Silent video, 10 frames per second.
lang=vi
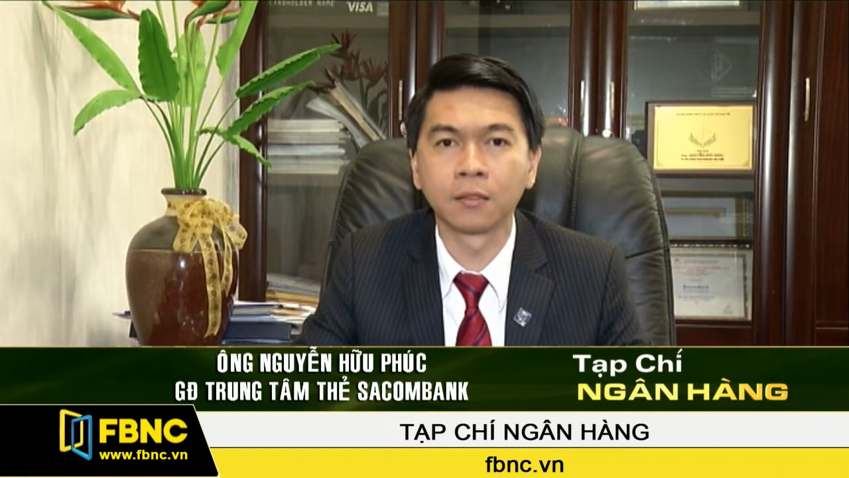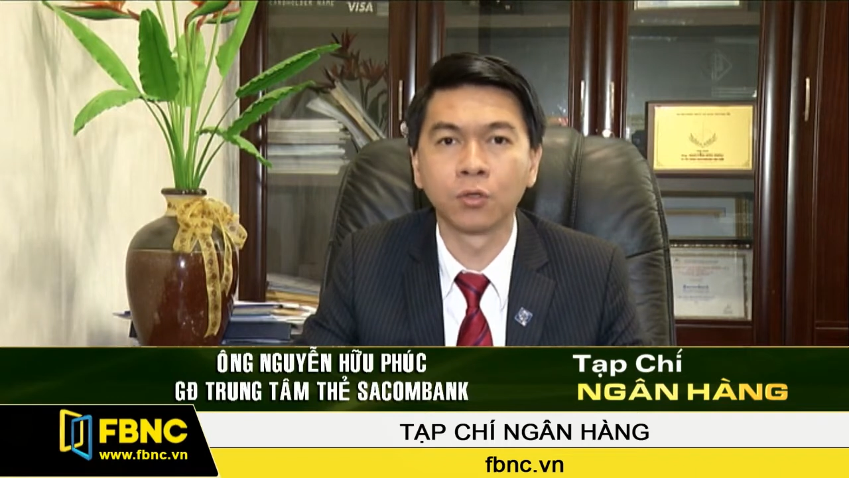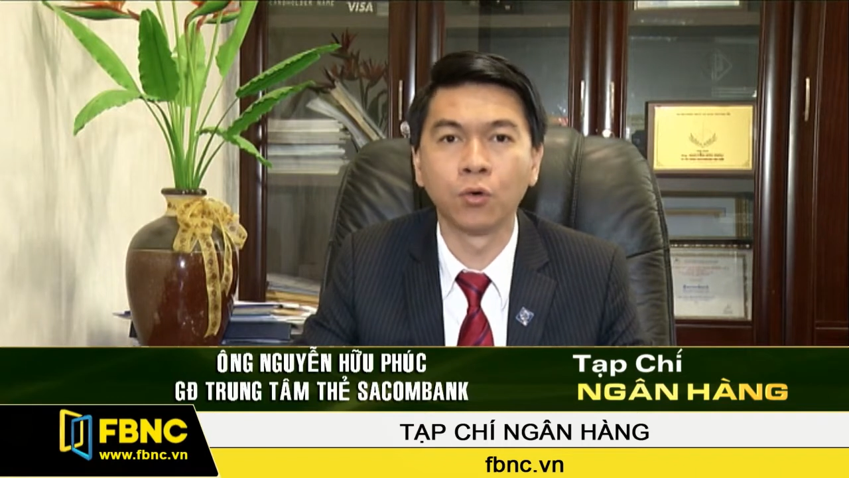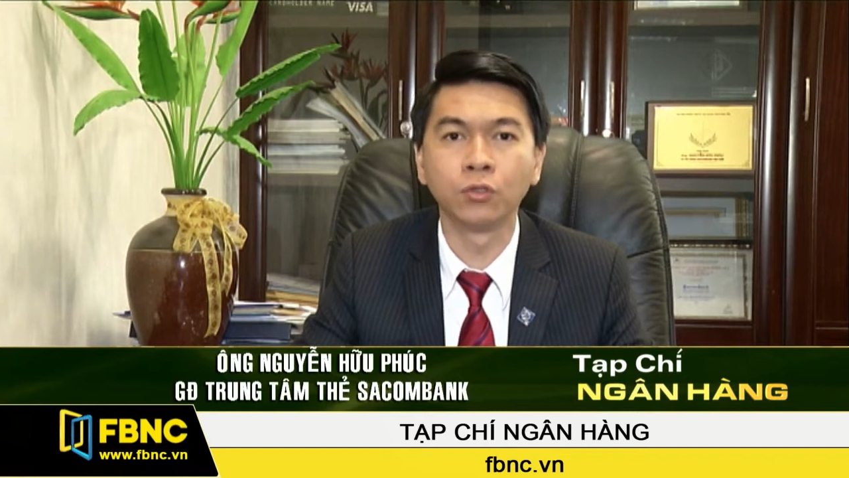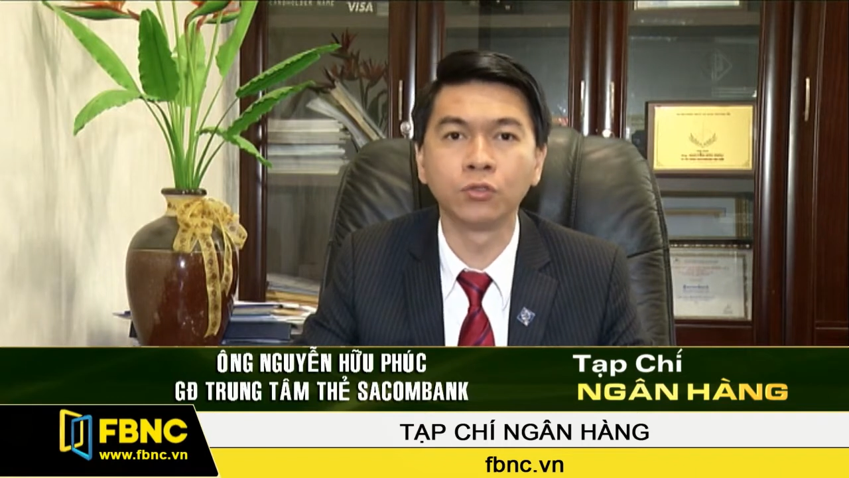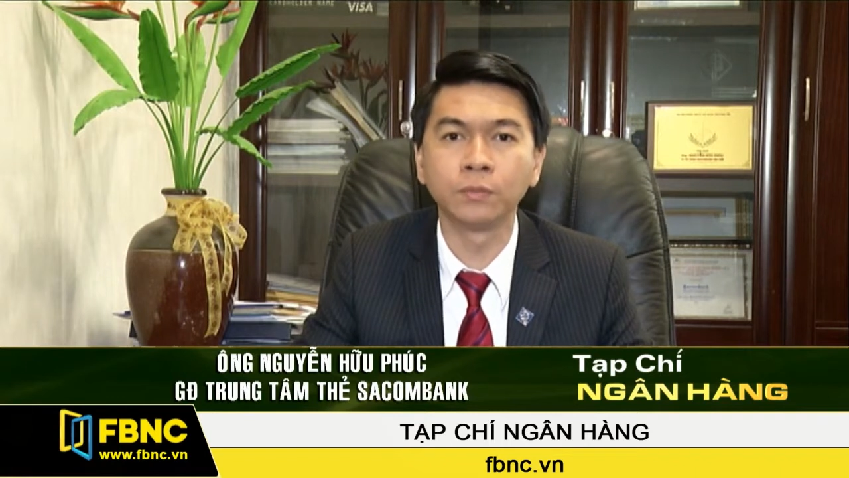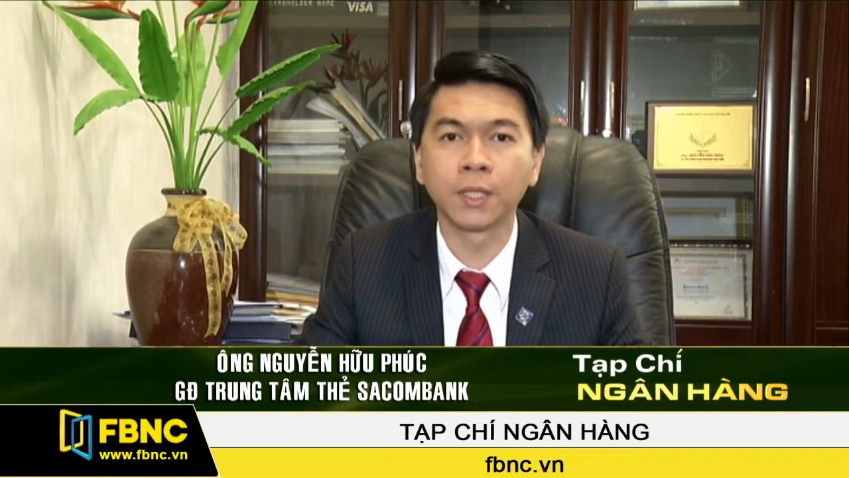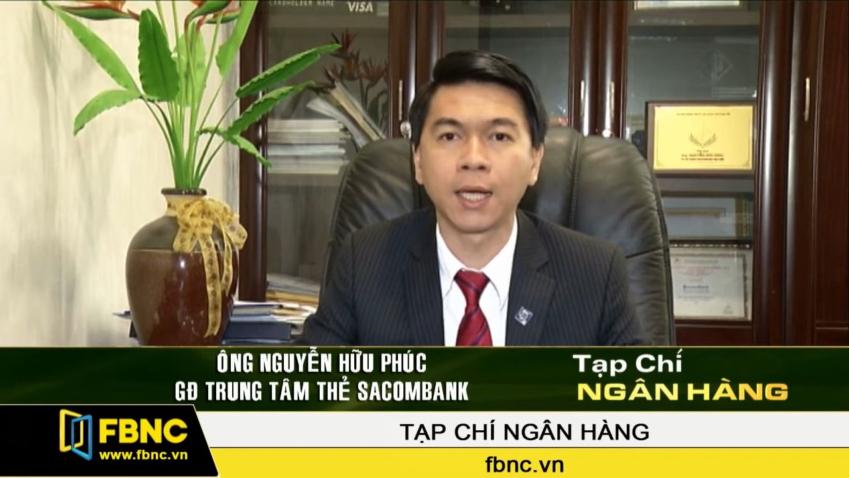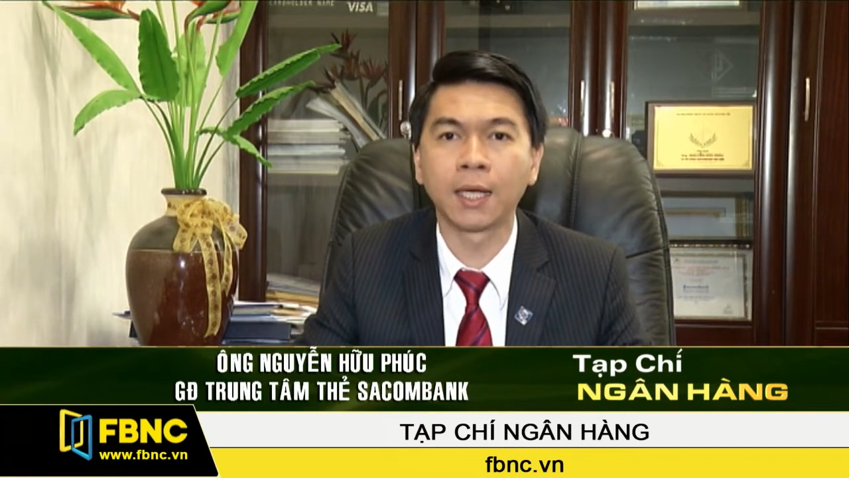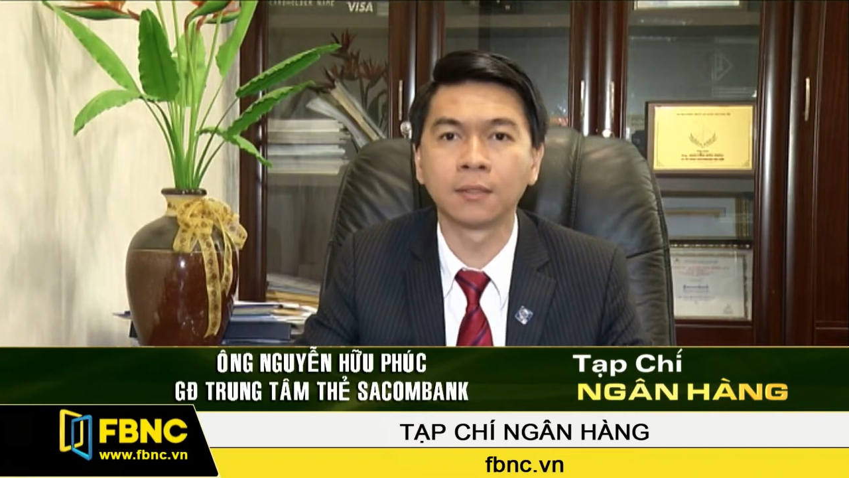của chúng
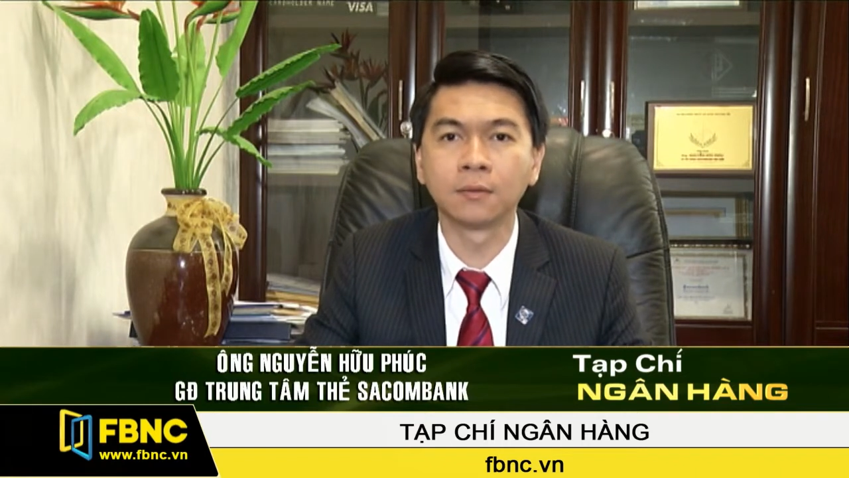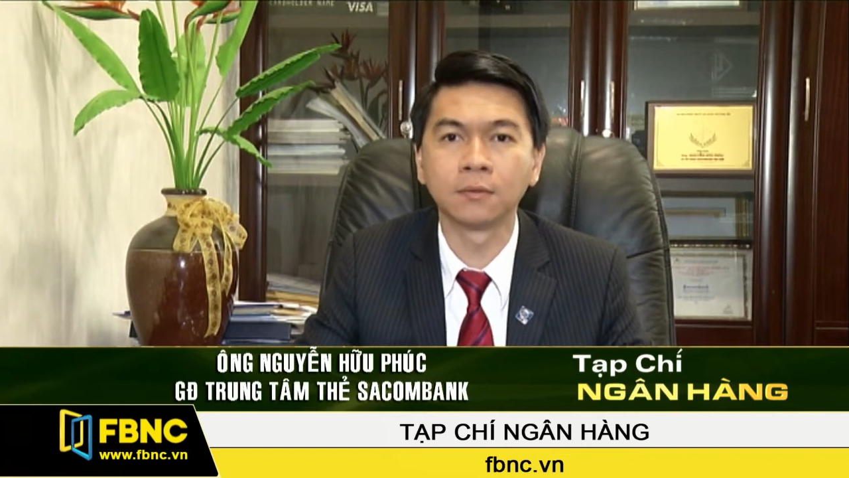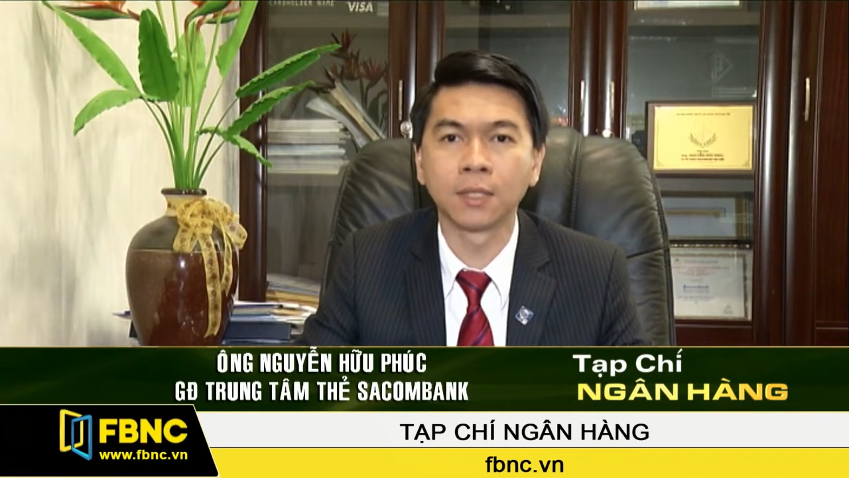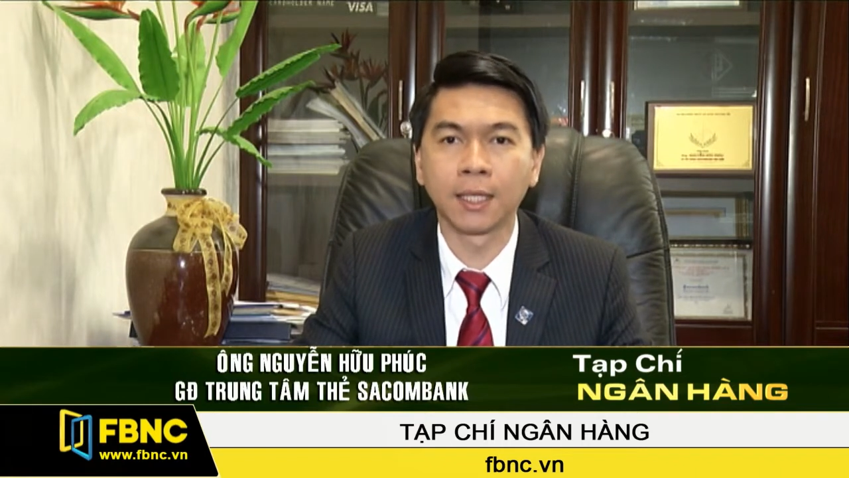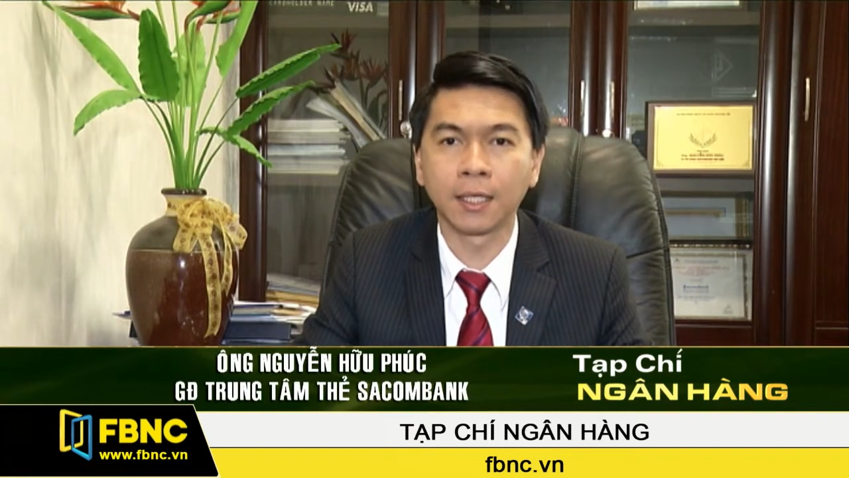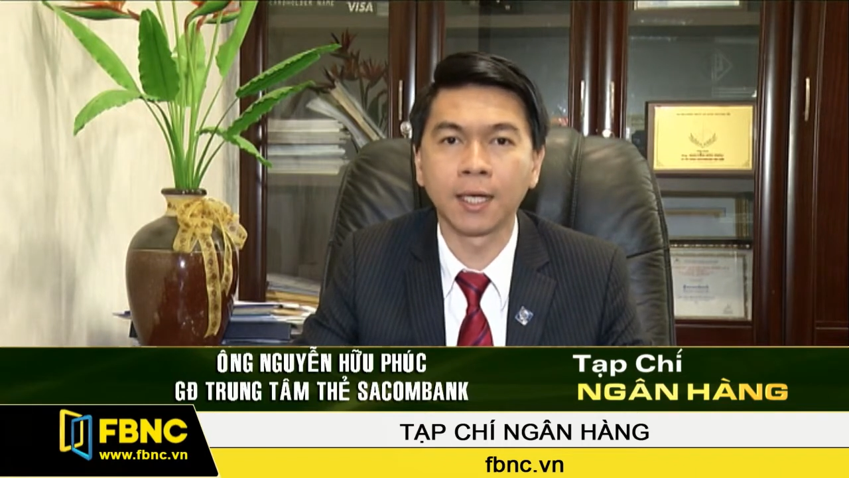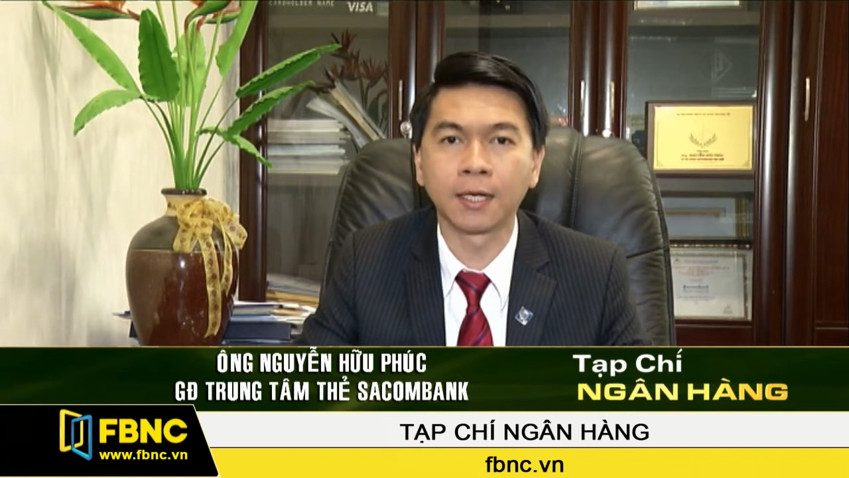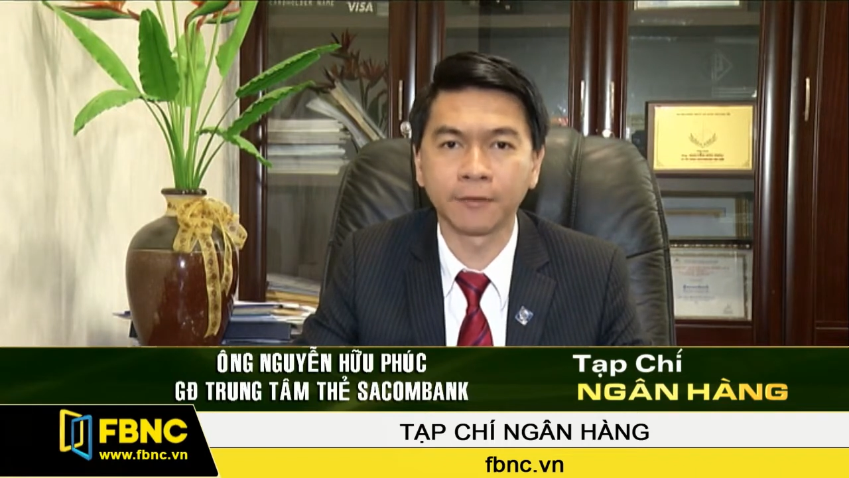ta là ngân hàng